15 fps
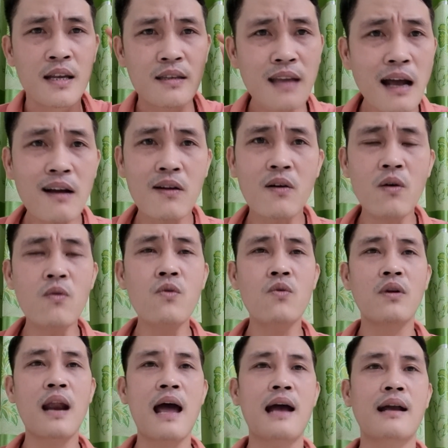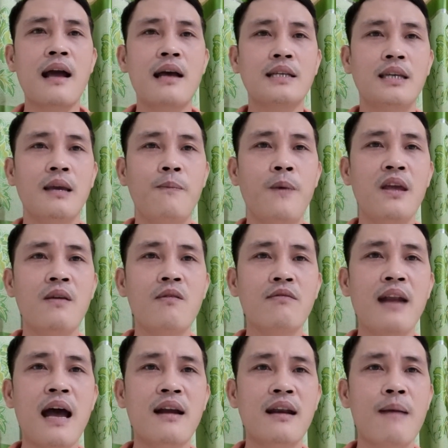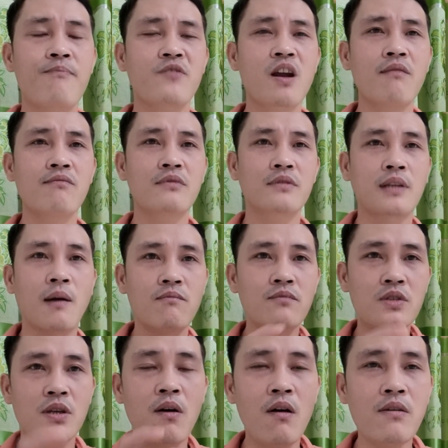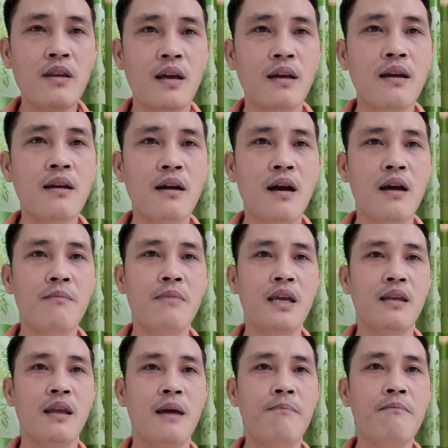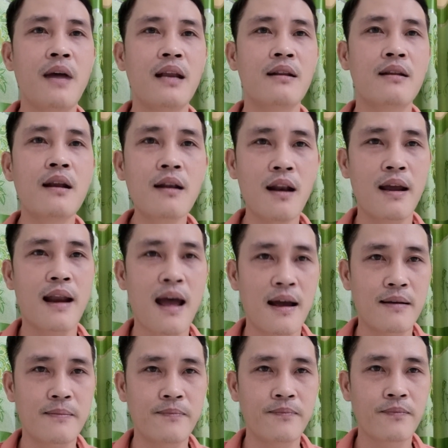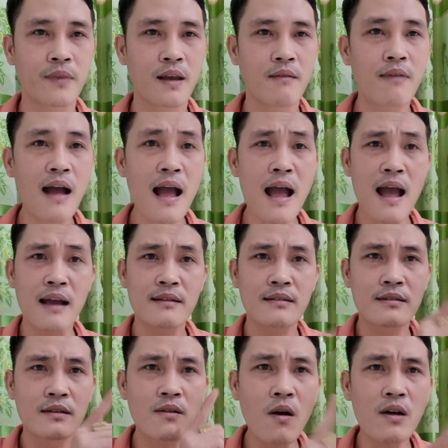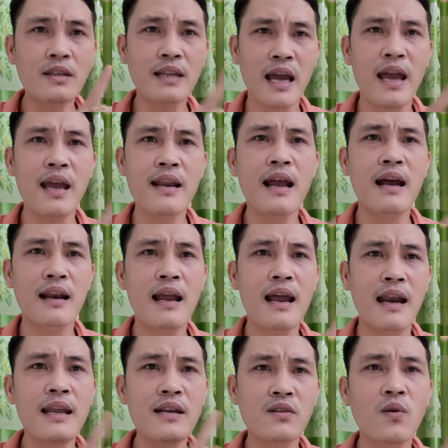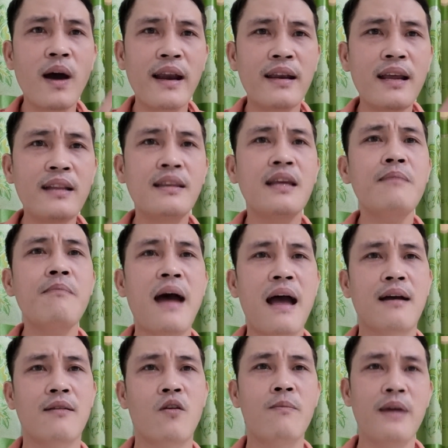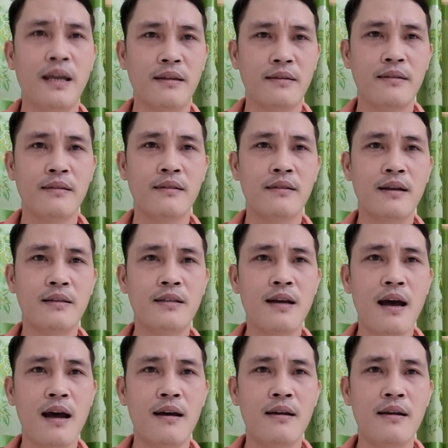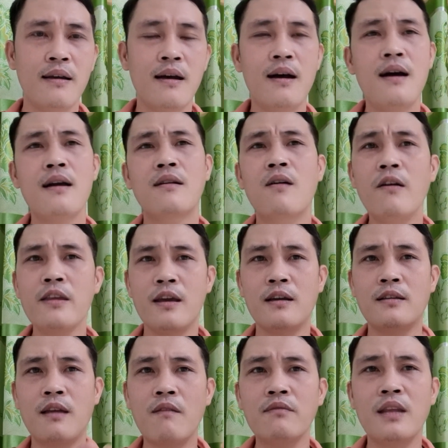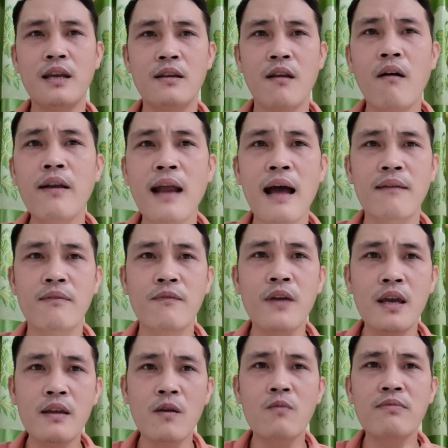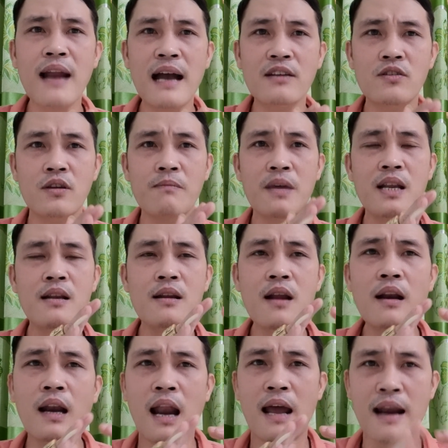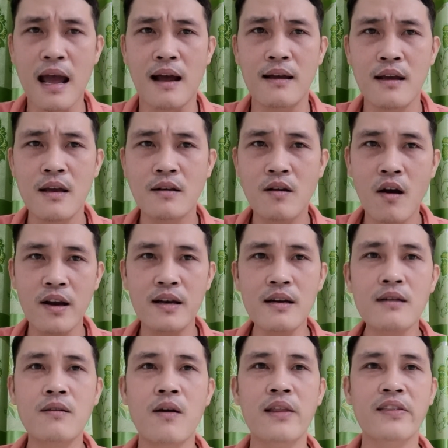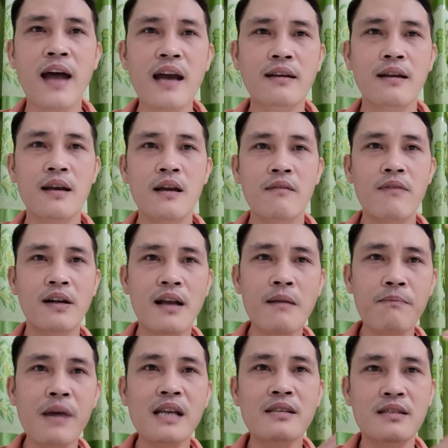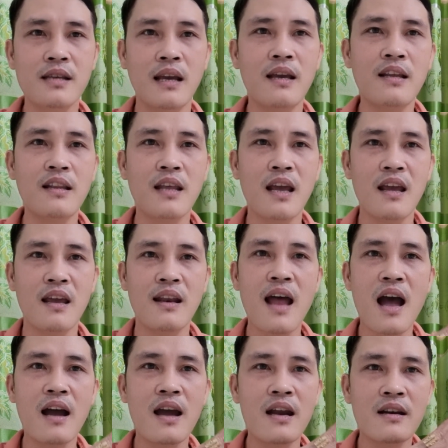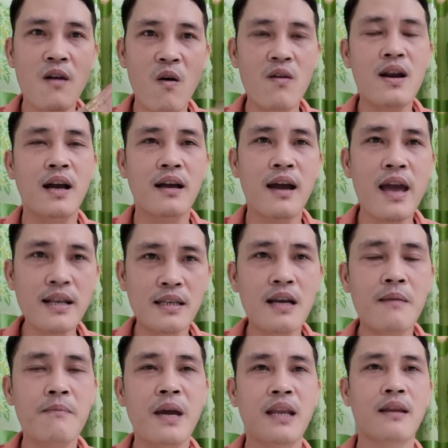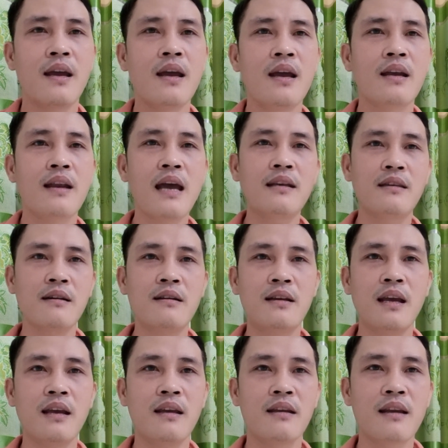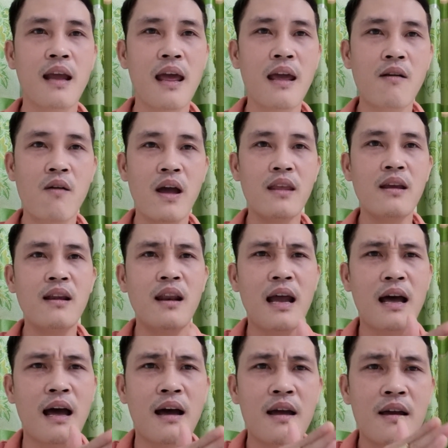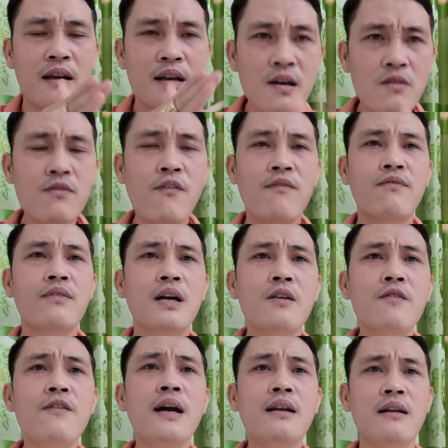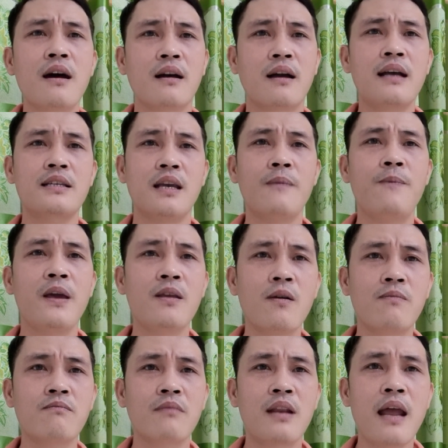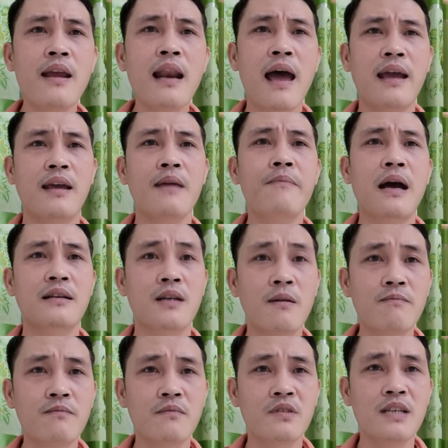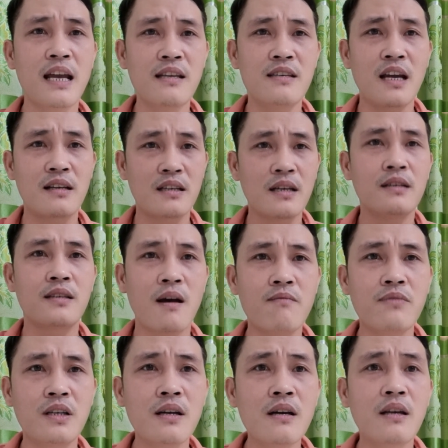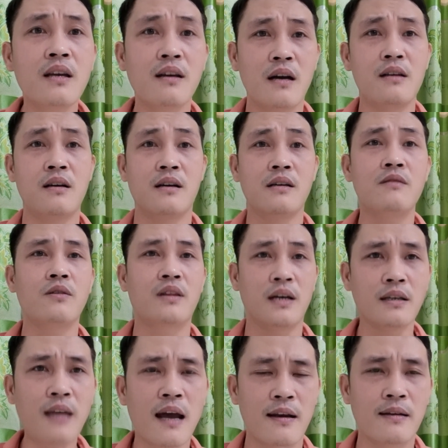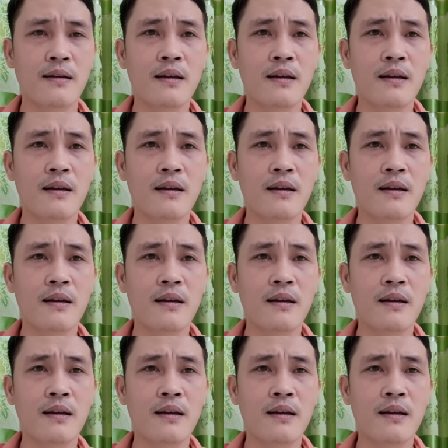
chắc cú là ca sĩ phi nhung đang nằm trong tổng số những cái người bị nhiễm bệnh rất là nặng và có thể rằng là liên quan đến tính mạng của mình được chưa à, có những cái thông tin nói rằng phi nhung đang chuyển biến rất là nặng còn nước còn tắt và các bác sĩ thì đang nỗ lực hết sức mình để chữa trị để quả như là cứu cứu vớt được ca sĩ Phi Nhung lấy lại cái mạng sống giành giật sự sống trước cái ngưỡng cửa của tử thần